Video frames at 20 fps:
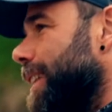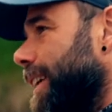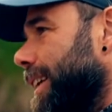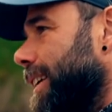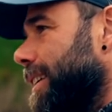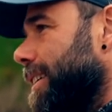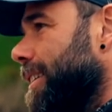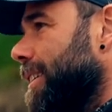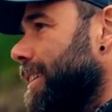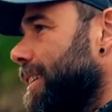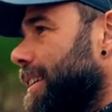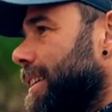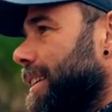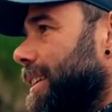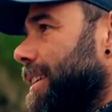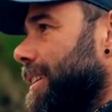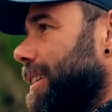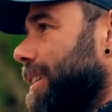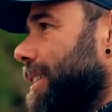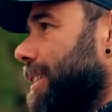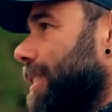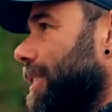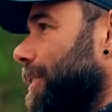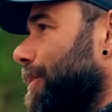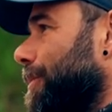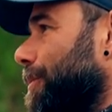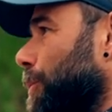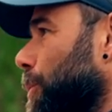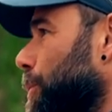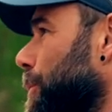näher, äh,
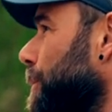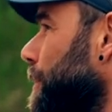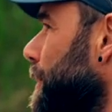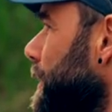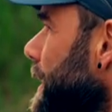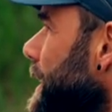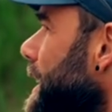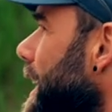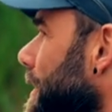wo sie uns nicht